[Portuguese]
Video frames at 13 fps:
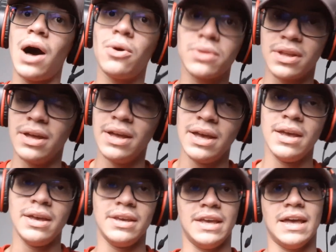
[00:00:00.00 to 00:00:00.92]
alta
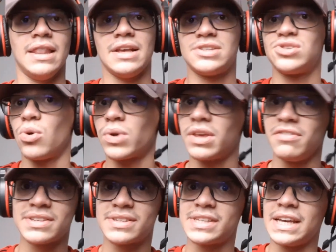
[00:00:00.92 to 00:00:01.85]
em relação ao que
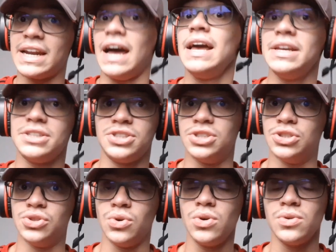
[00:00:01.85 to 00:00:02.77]
será este
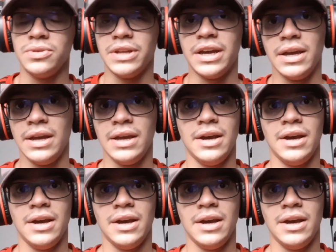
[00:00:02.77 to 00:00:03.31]
jogo, né?